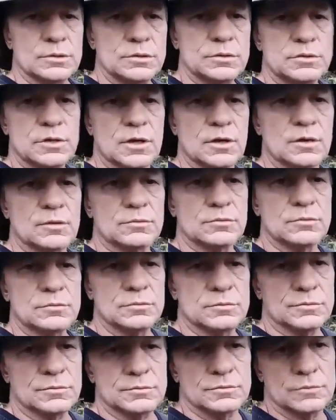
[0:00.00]

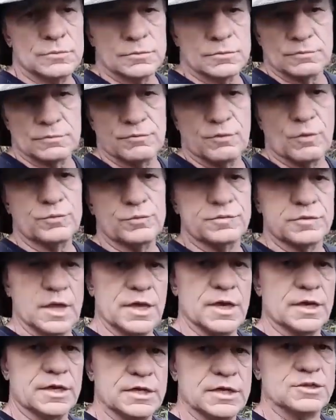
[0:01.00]
Então,
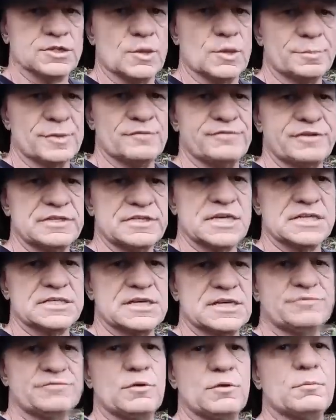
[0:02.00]
voltei aqui só para fazer
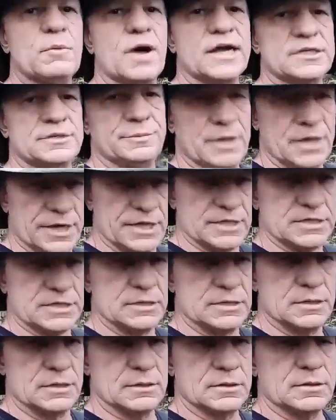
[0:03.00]
essa filmagem, beleza?
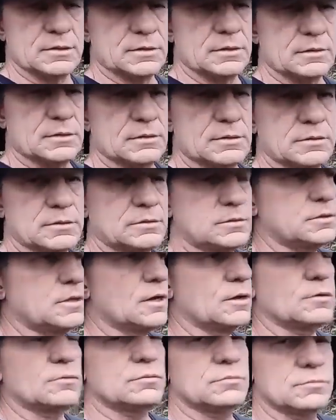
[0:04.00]

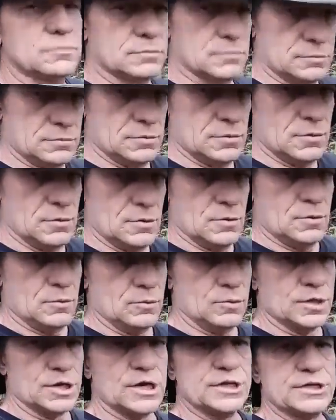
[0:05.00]
Então,
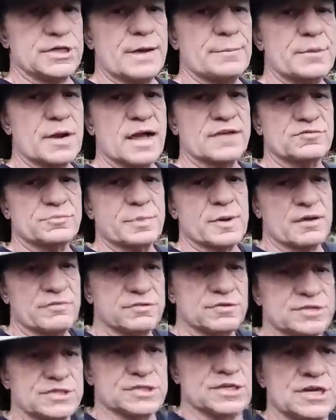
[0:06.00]
um grande abraço para
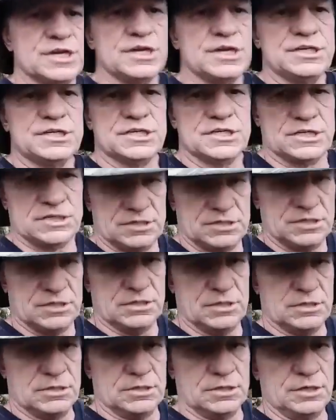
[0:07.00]
vocês
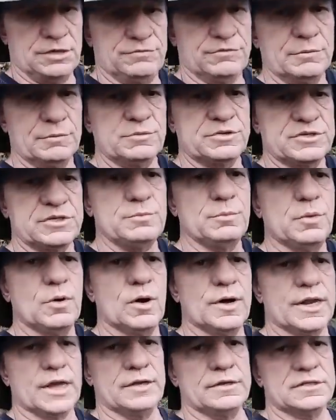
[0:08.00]
e vamos
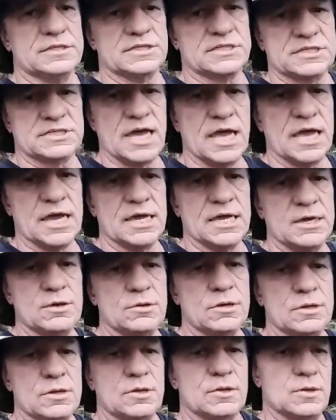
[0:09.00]
embora, hein? Segue
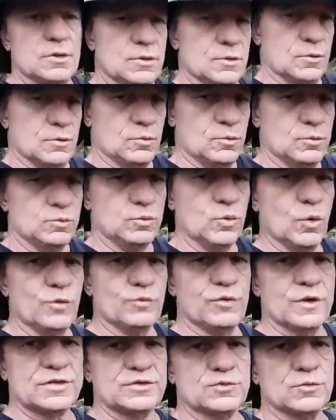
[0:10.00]
um
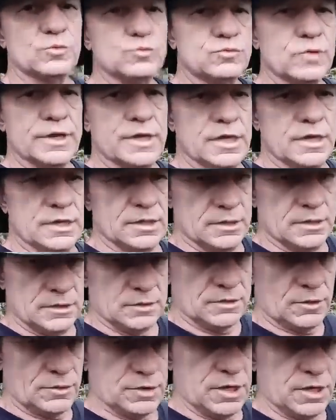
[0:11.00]
novo assunto aí,
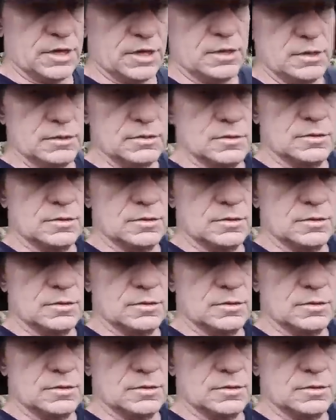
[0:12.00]
tá ok?